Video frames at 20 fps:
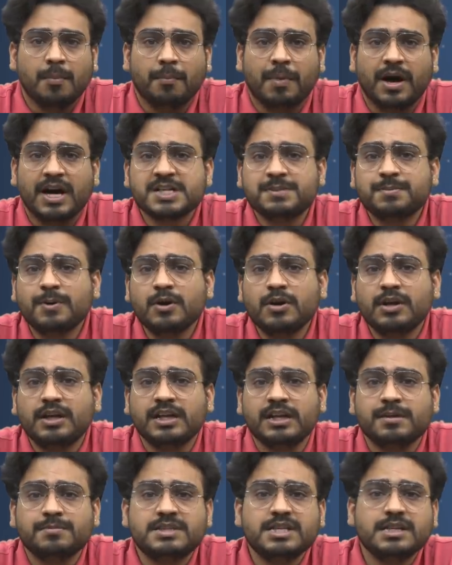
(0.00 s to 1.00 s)
भाजपा और
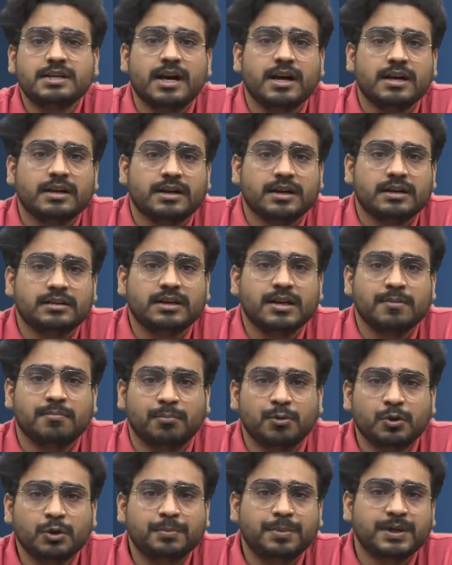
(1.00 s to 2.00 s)
टीएमसी कार्यकर्ता
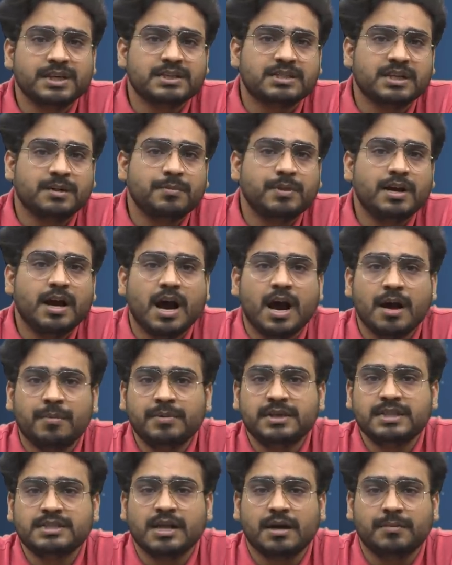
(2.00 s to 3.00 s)
बूथ परिसर में
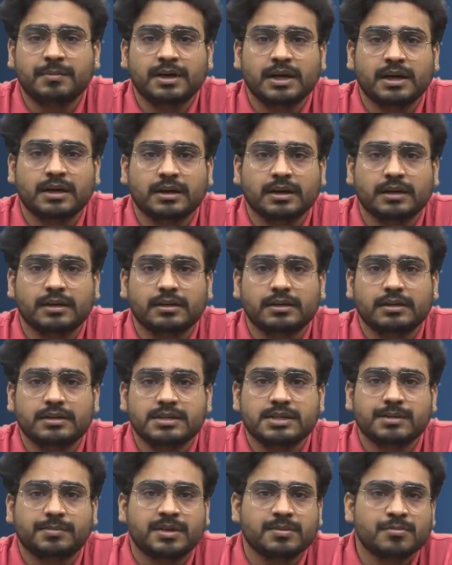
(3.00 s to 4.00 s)
आमने सामने आ गए
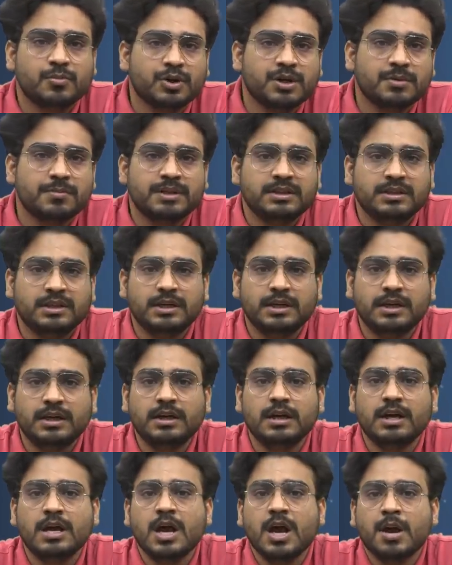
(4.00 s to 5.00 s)
जबकि मुख्यमंत्री
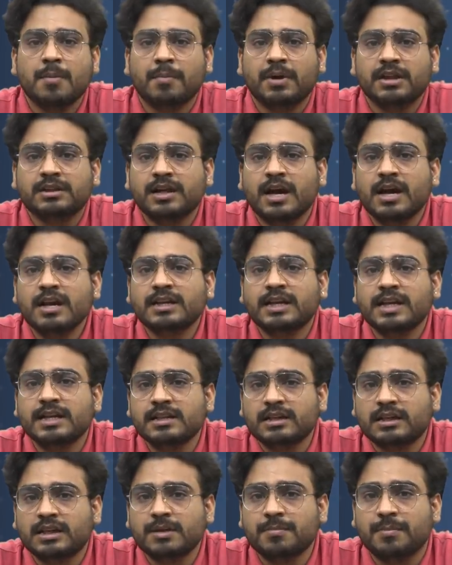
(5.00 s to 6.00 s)
ने मतदान
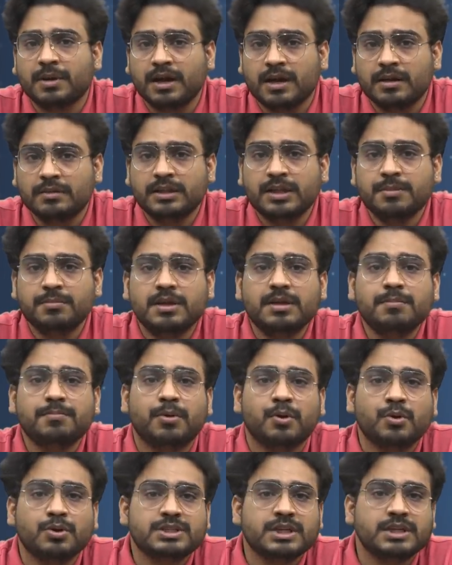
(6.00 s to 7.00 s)
केंद्र के बरामदे में
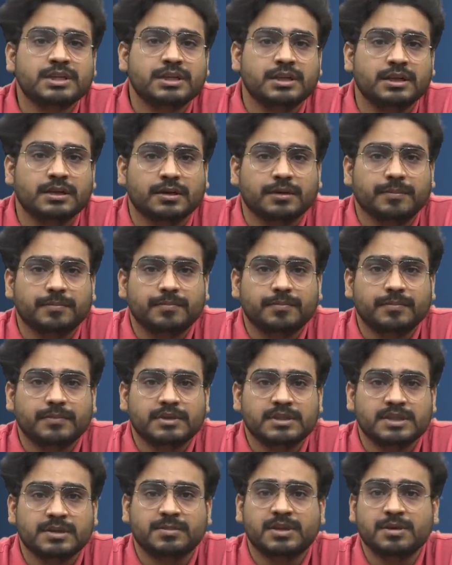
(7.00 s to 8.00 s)
भोजन किया
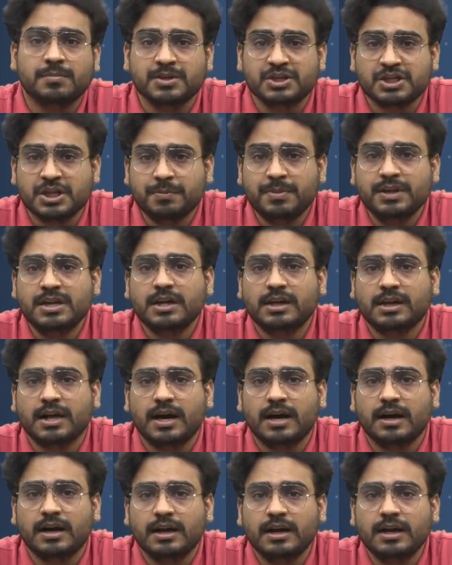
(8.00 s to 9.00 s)
जबकि बीजेपी ने
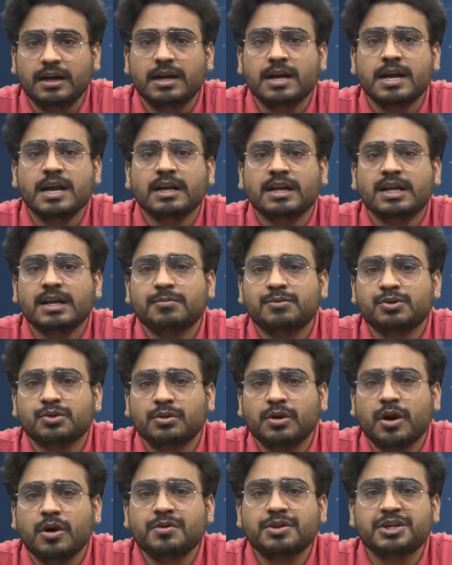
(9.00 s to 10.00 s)
कहा है कि
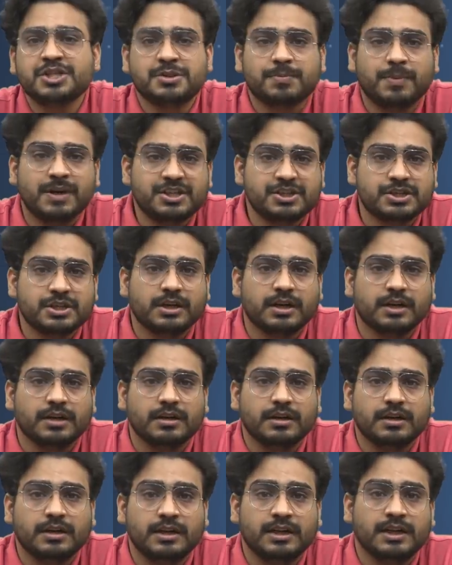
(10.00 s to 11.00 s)
चुनाव निष्पक्ष रहे
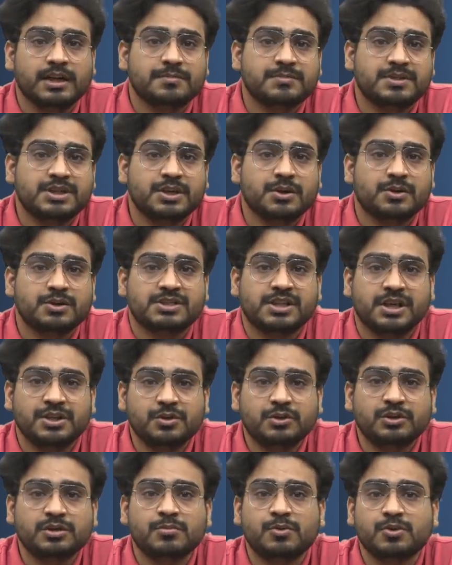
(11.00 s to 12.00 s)
टीएमसी और
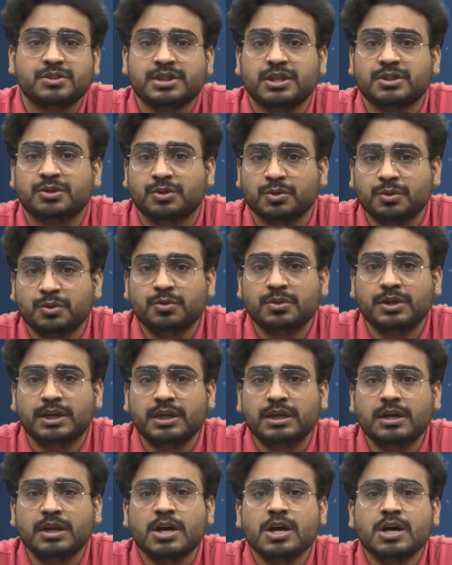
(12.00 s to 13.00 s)
संयुक्त मोर्चा दोनों
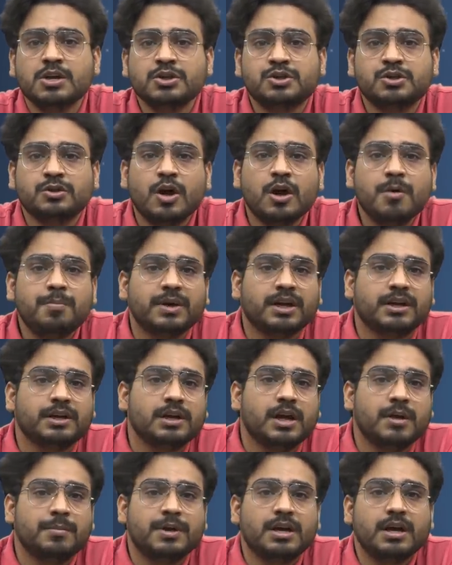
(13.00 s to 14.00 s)
ने चुनाव
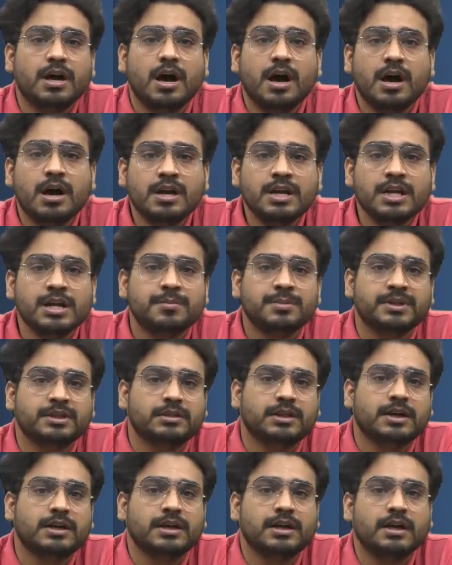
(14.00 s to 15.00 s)
प्रक्रिया में
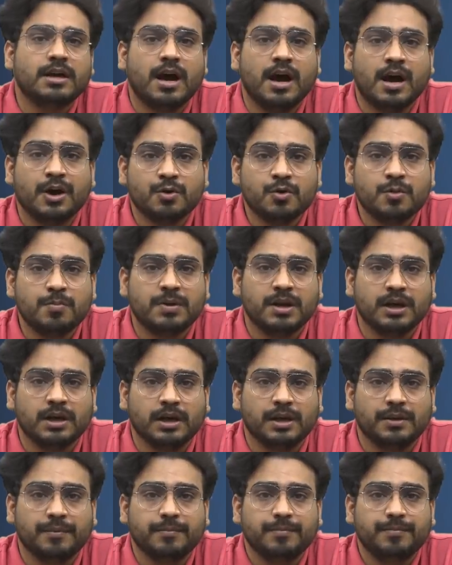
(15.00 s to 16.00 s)
अनियमितता के आरोप
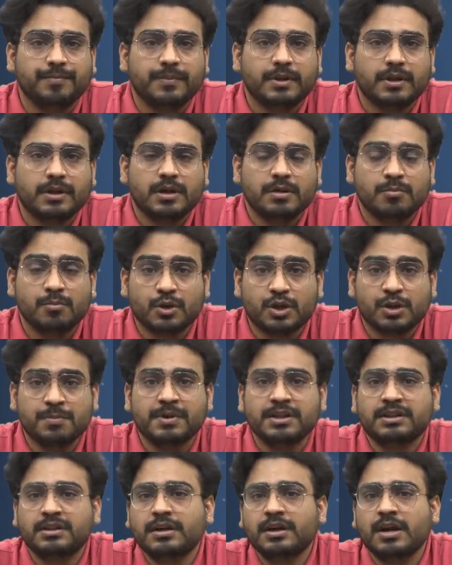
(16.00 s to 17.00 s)
लगाए
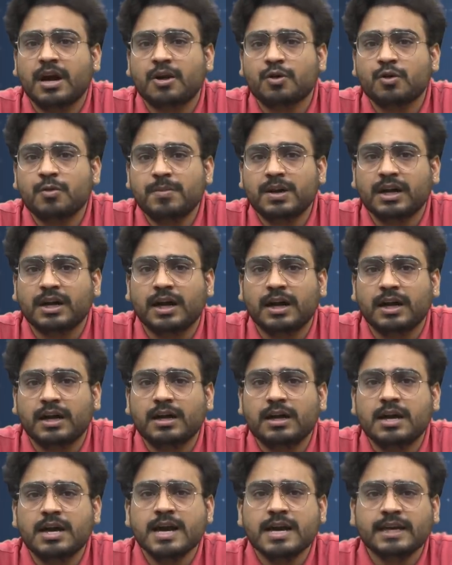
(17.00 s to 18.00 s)
मुख्यमंत्री ने आरोप लगाया
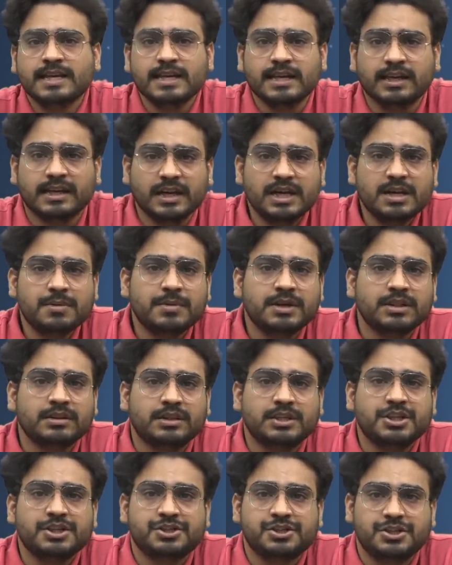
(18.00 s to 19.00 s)
कि गृह
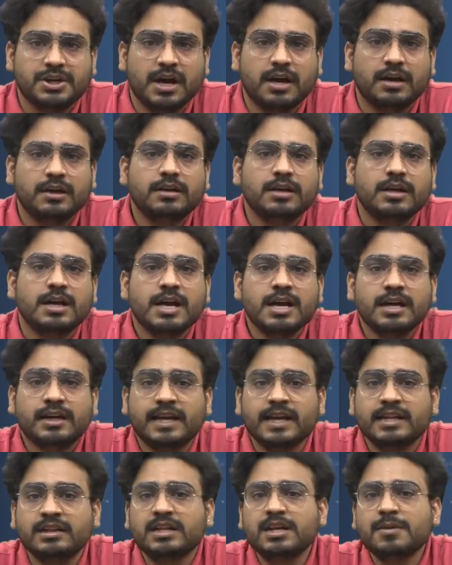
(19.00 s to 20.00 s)
मंत्री शाह
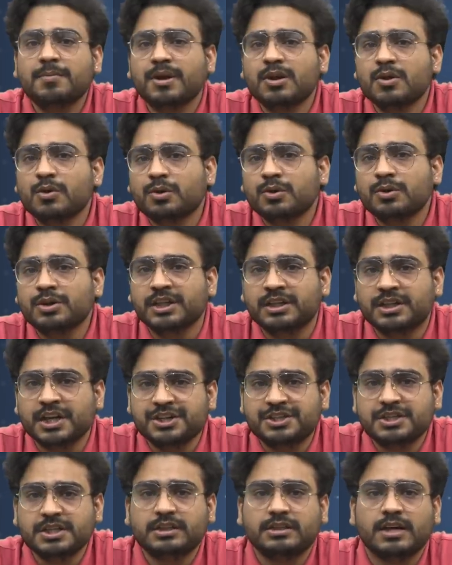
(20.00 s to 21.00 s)
केंद्रीय बलों को
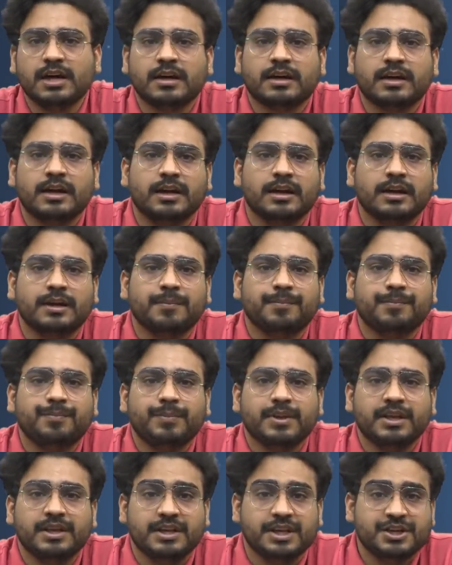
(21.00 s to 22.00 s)
निर्देशित कर रहे हैं
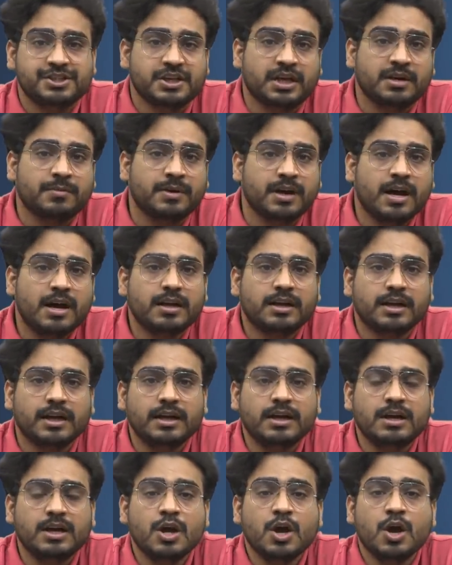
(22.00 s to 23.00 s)
यह शर्मनाक
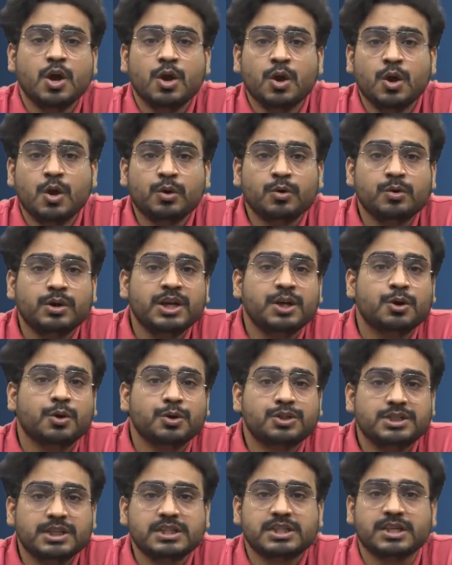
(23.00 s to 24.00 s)
है लोग उन्हें
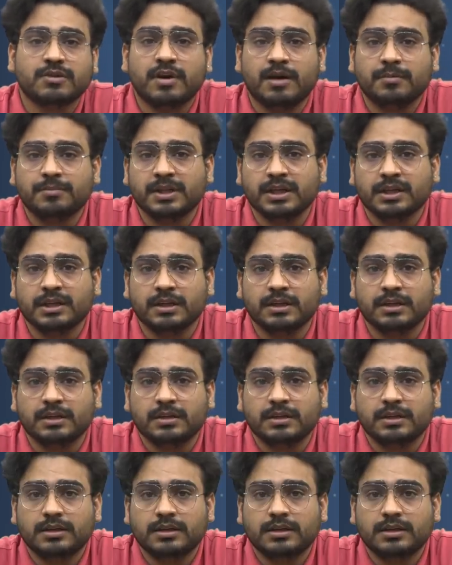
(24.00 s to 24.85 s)
उचित जवाब देंगे